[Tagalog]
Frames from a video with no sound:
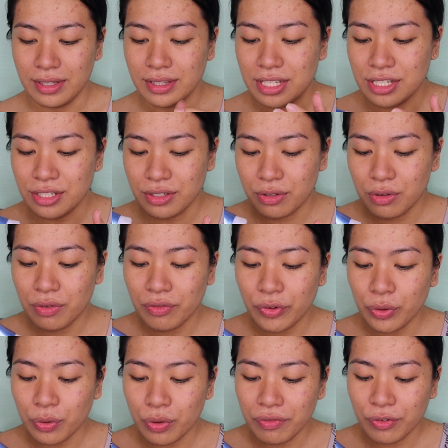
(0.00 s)
di
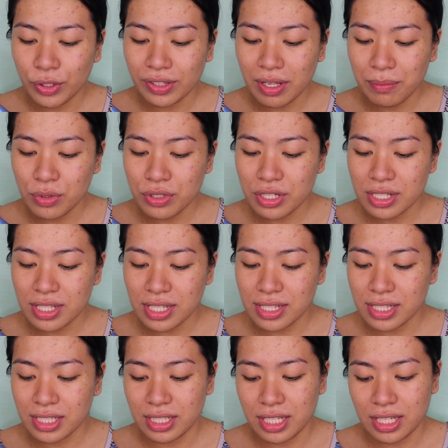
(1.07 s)
comfort, comfortable siya sa
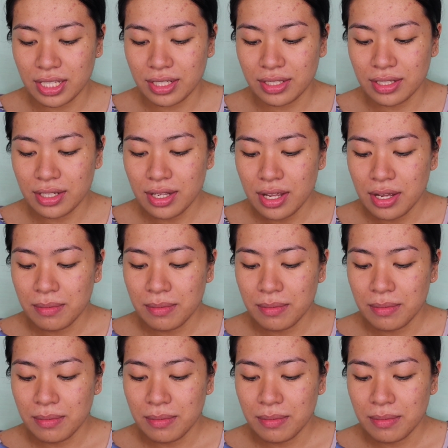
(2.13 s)
skin